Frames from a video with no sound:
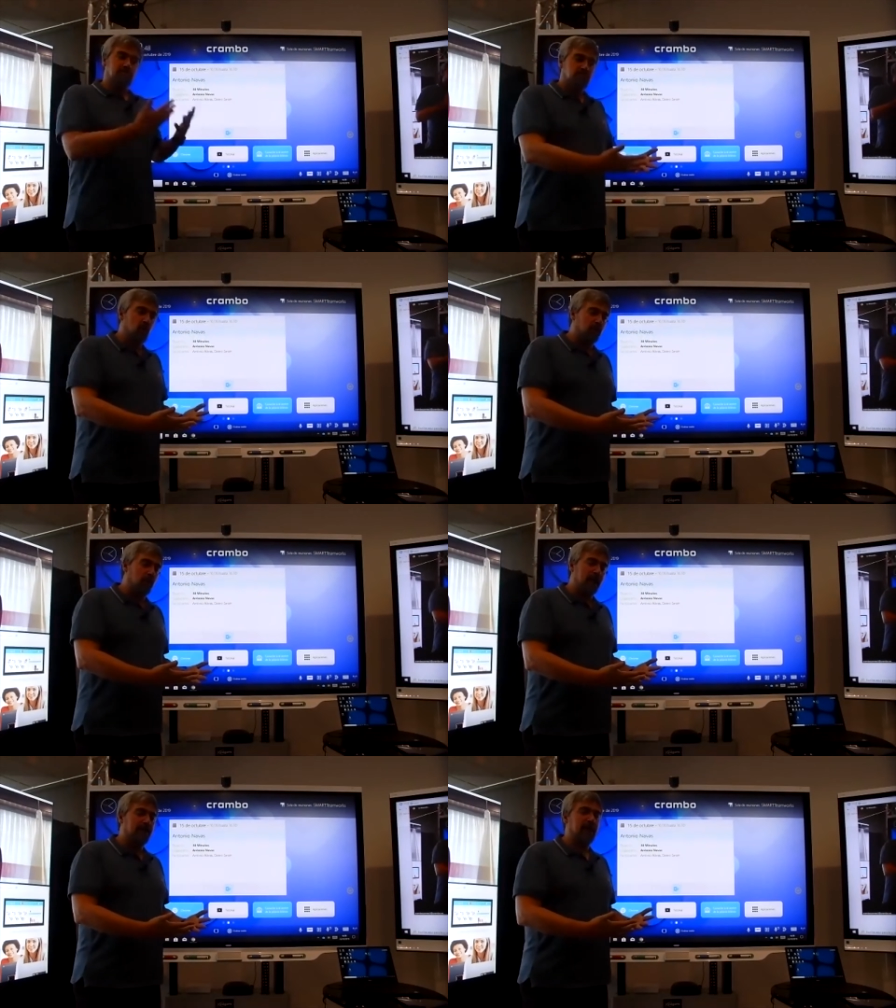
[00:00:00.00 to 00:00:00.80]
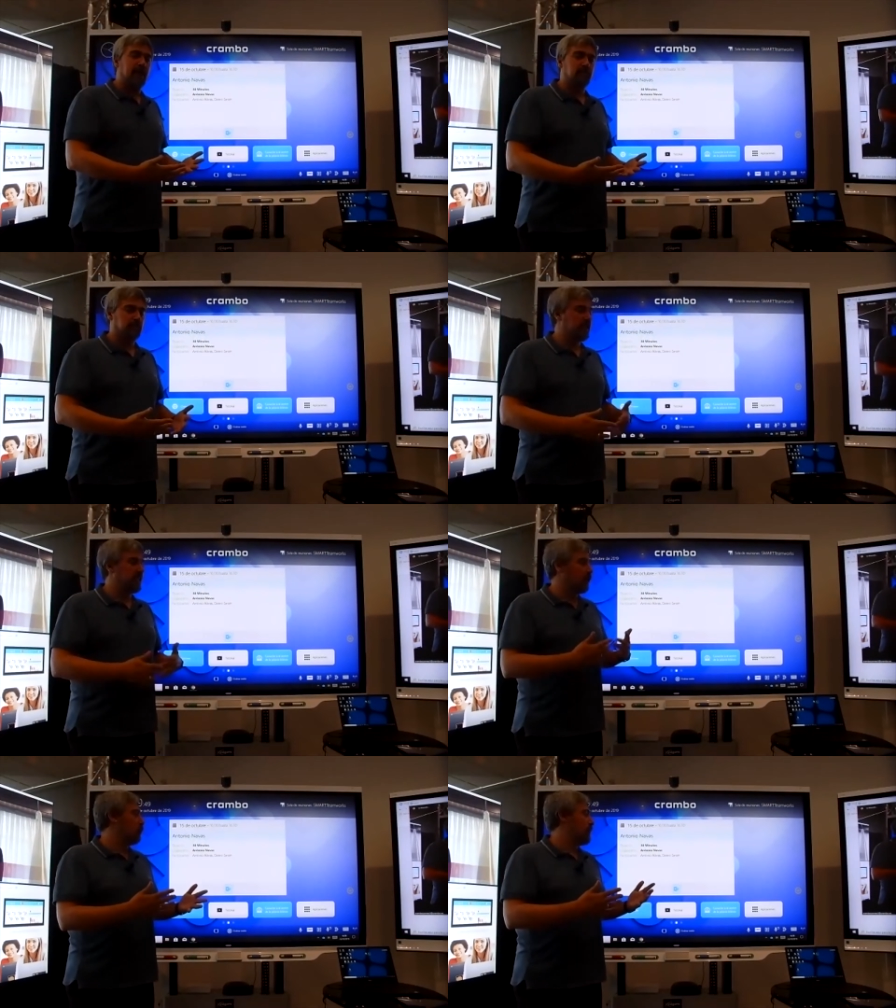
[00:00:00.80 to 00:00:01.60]
lo puede hacer sin
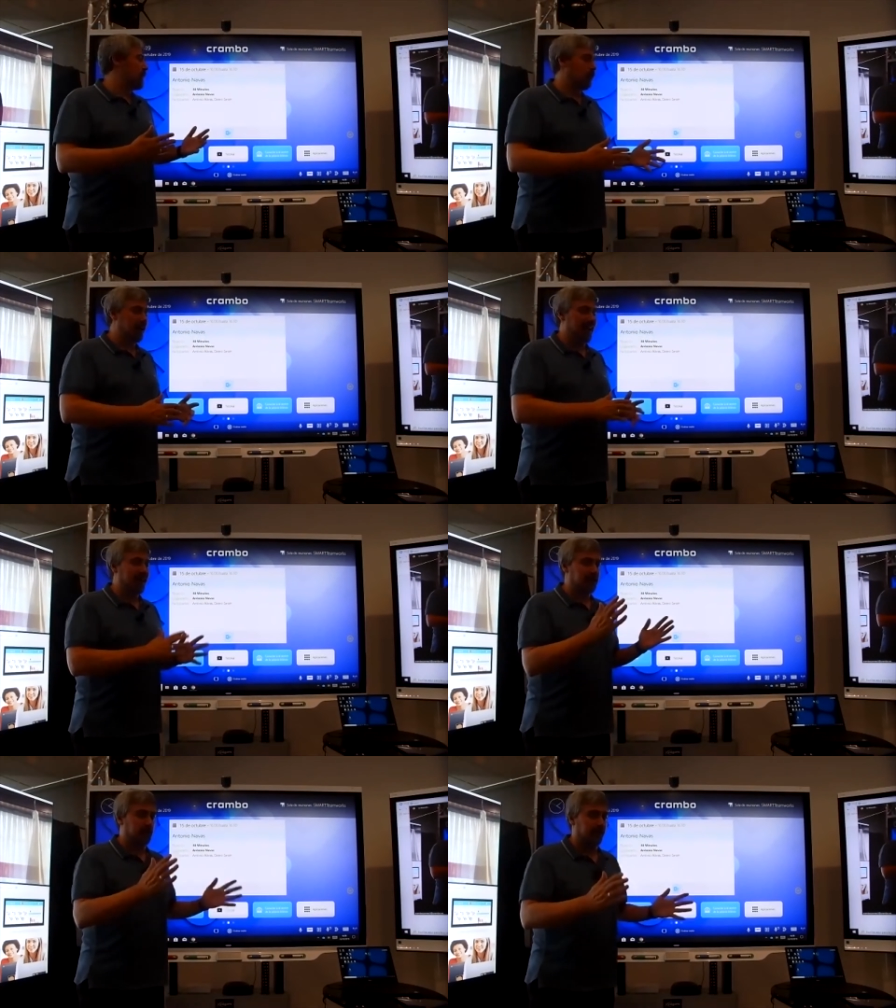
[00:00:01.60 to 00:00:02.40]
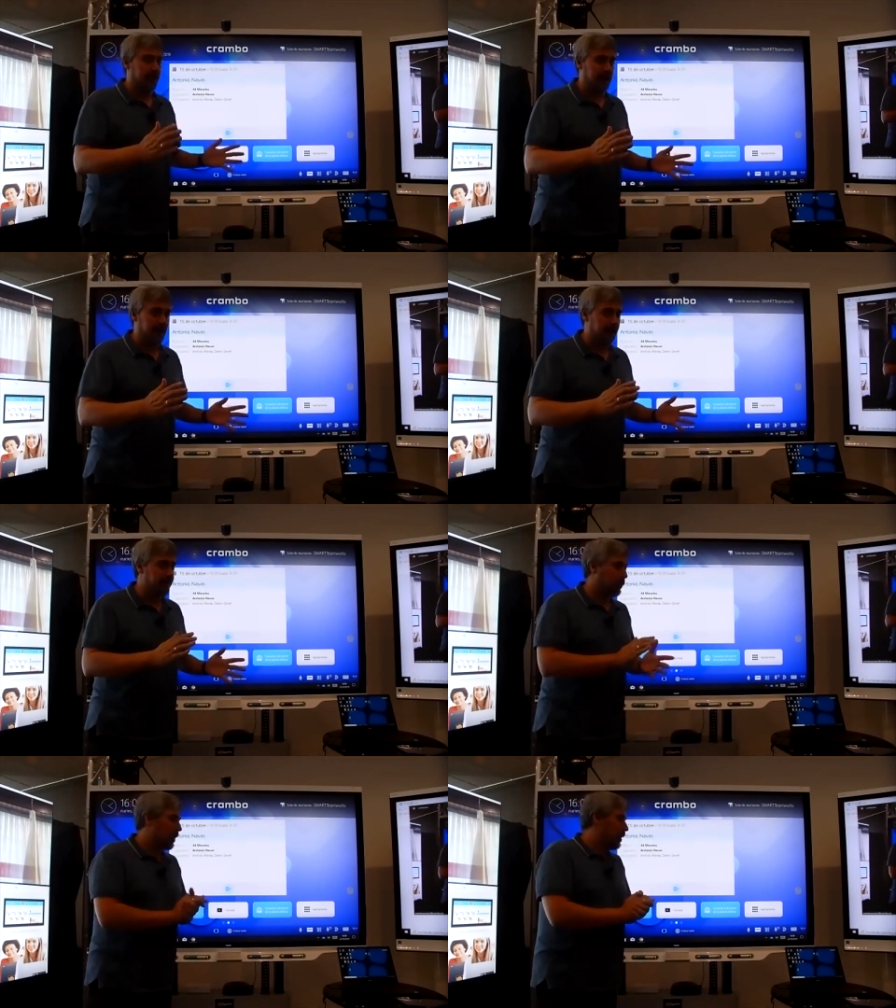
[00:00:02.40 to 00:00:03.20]
ningún miedo a destrozar nada.
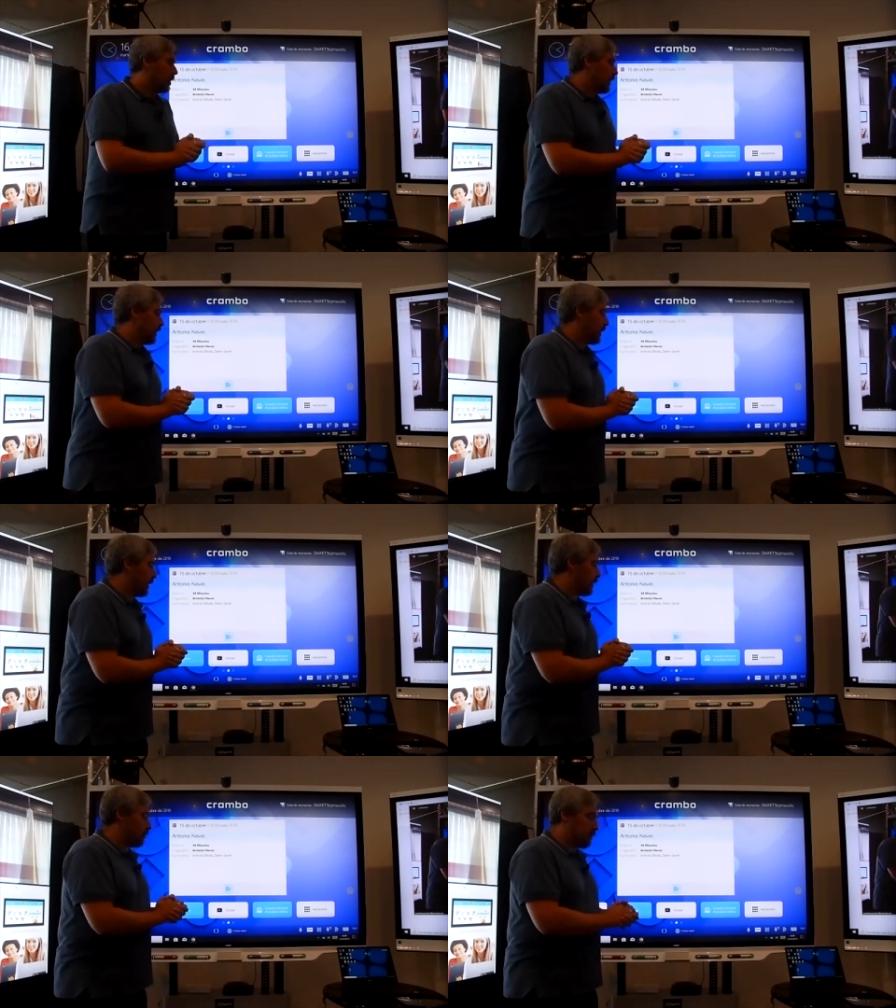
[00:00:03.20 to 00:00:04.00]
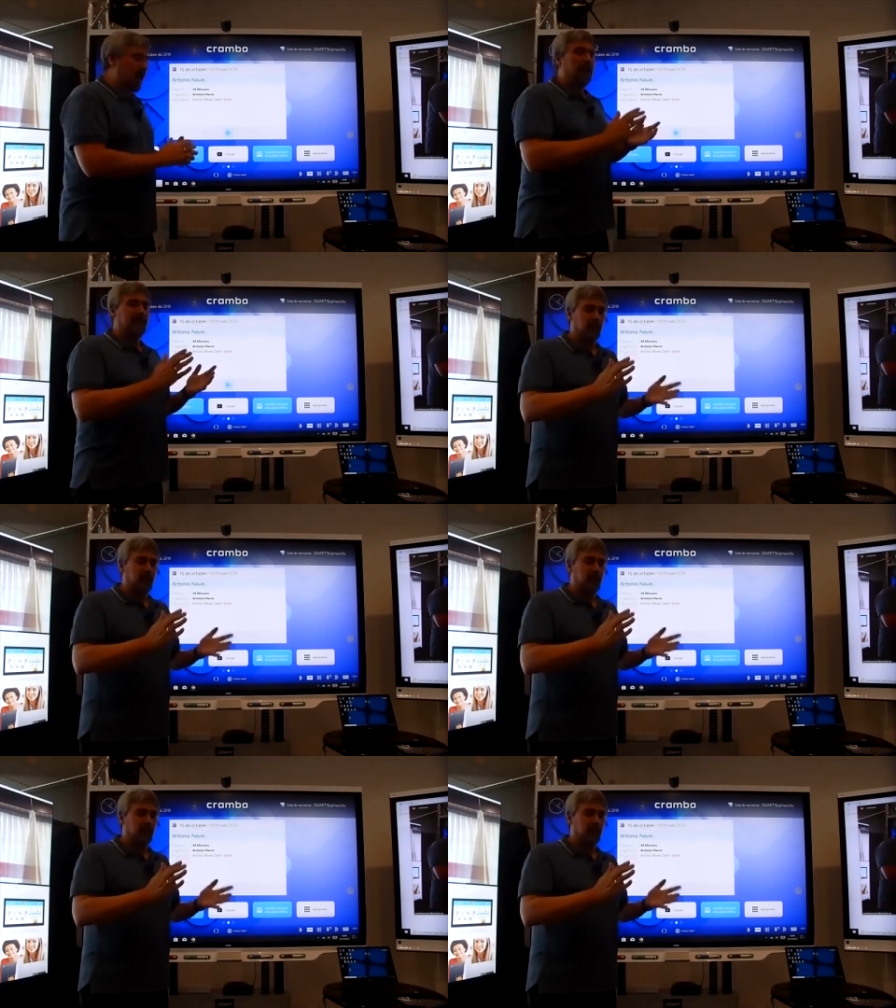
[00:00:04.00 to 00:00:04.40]
Eh, hablando de